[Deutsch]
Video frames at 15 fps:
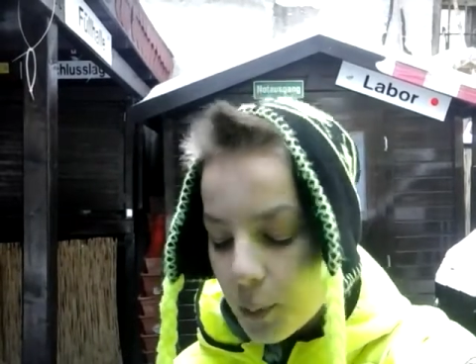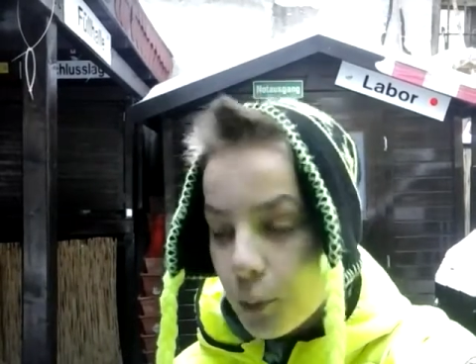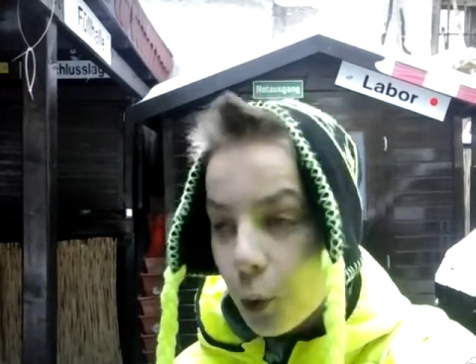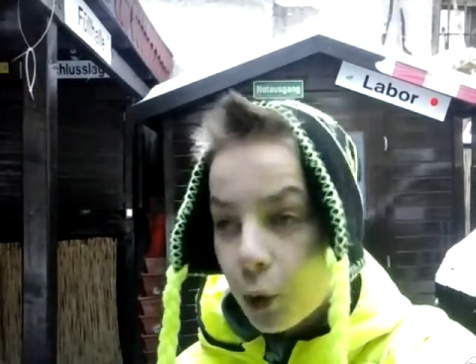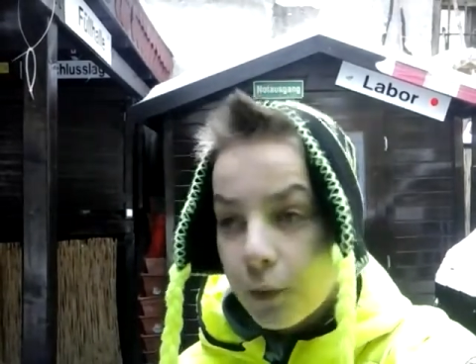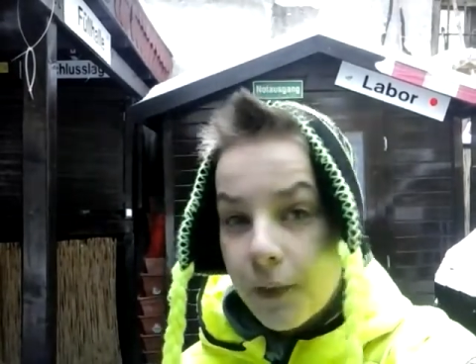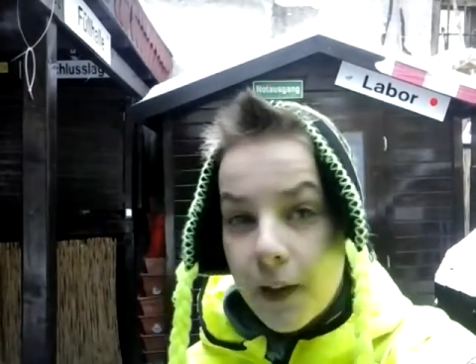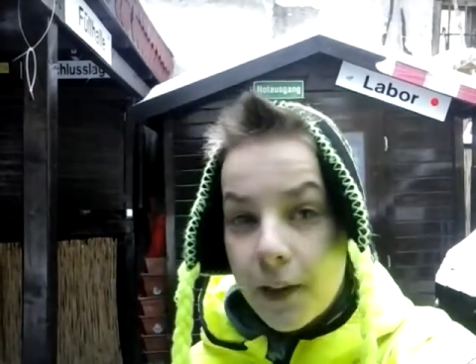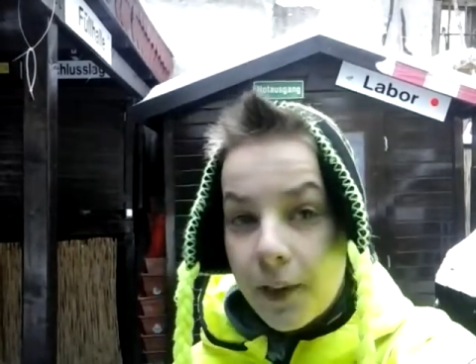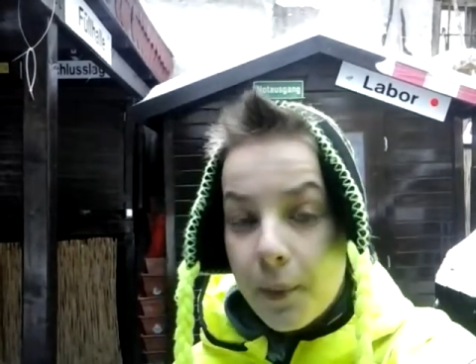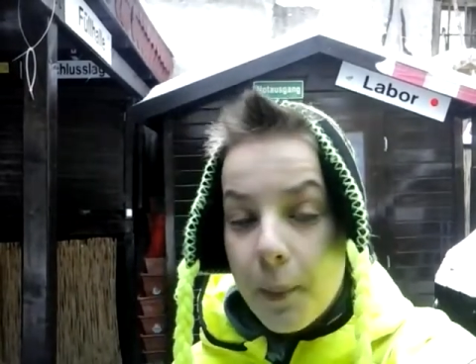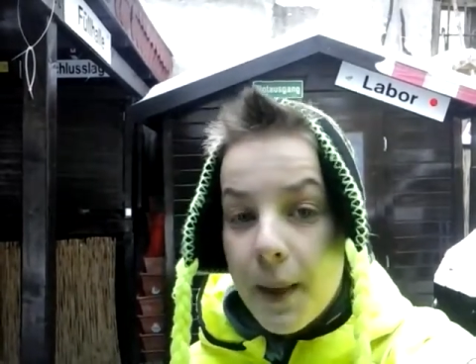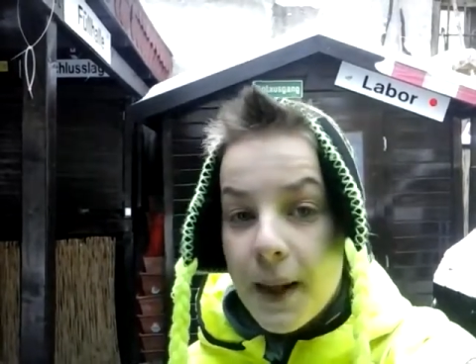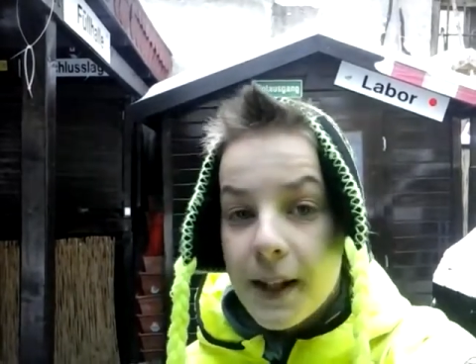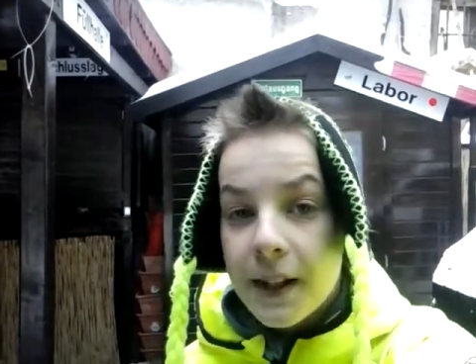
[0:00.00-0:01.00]
und im Norden wären
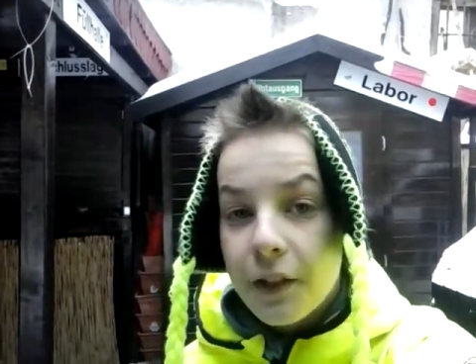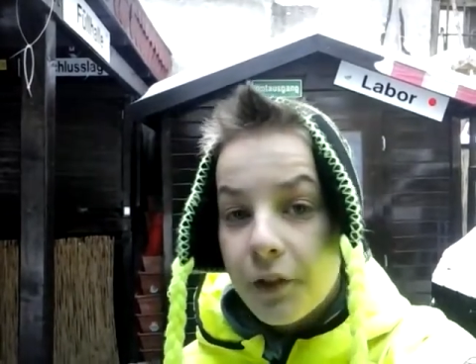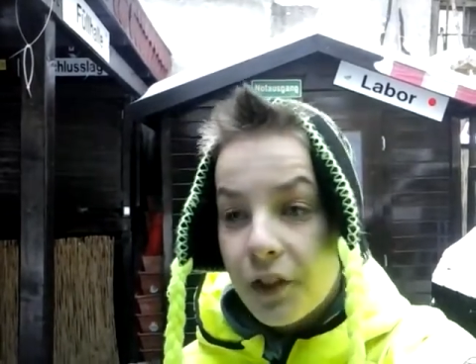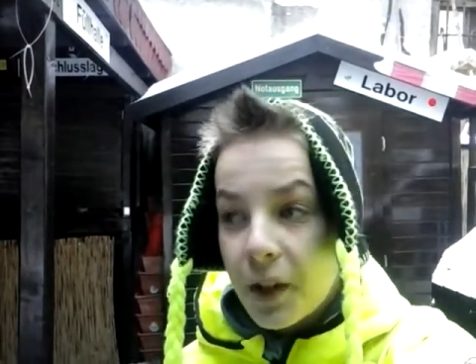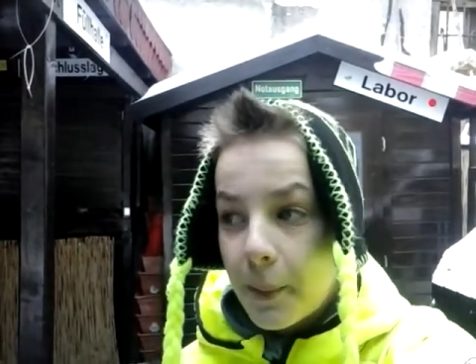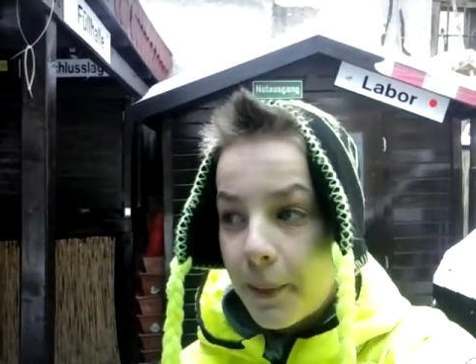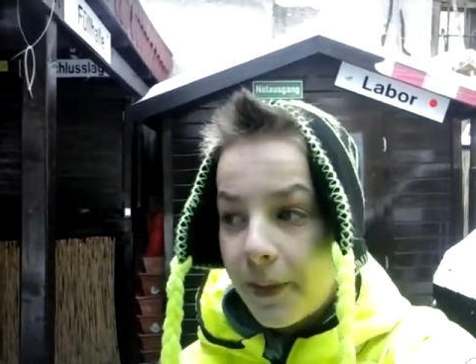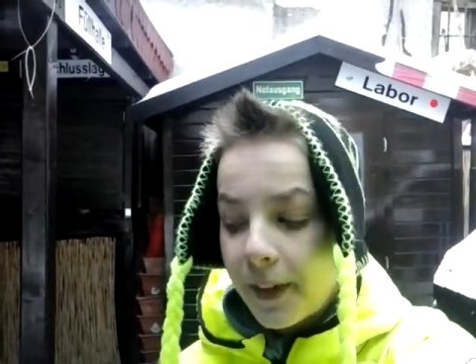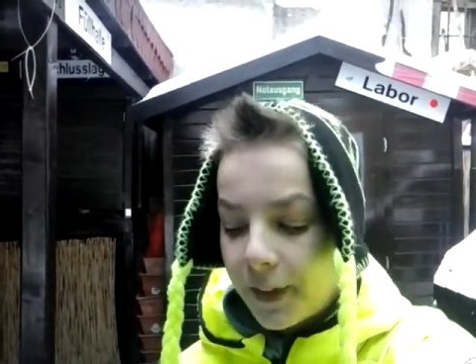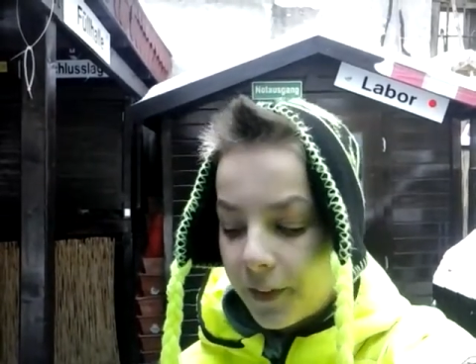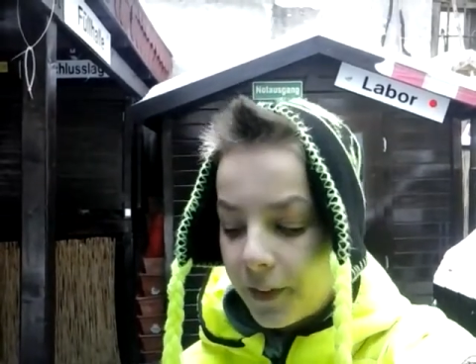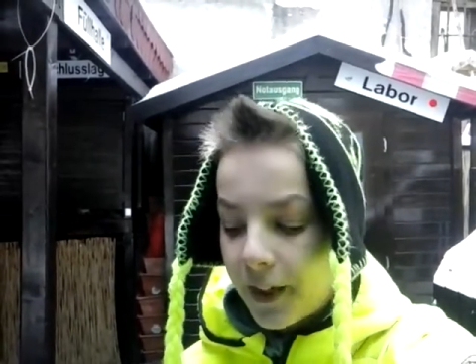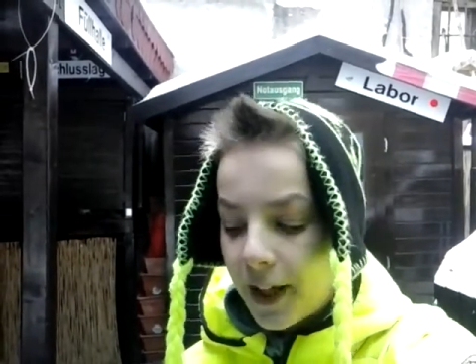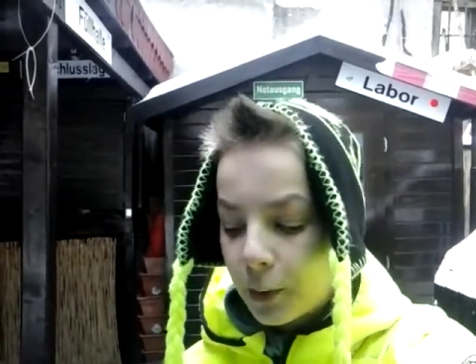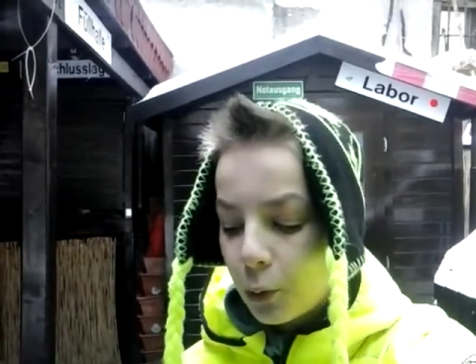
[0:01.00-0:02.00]
es milde 4 bis
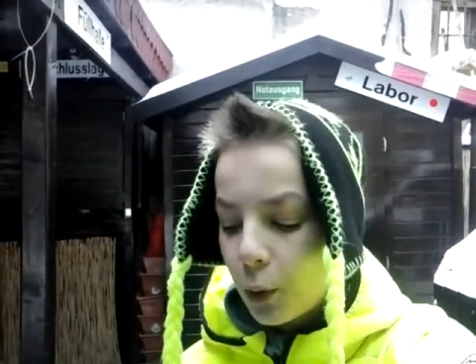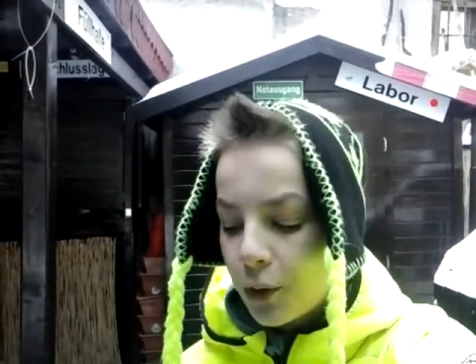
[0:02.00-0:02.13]
6 Grad.